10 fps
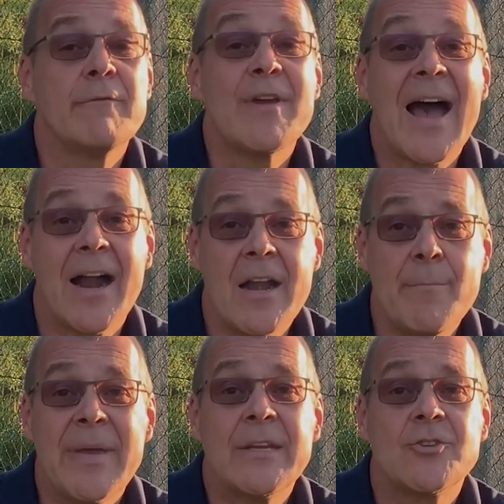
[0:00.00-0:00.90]
Für alle
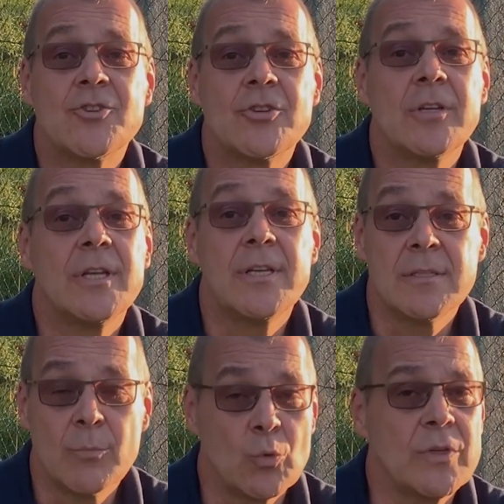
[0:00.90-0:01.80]
Menschen in
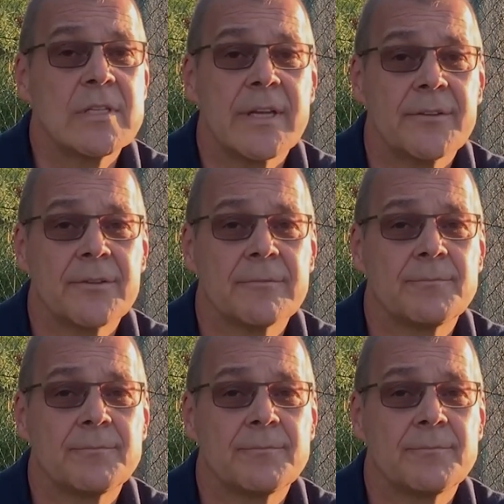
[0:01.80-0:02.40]
diesem Bundesland.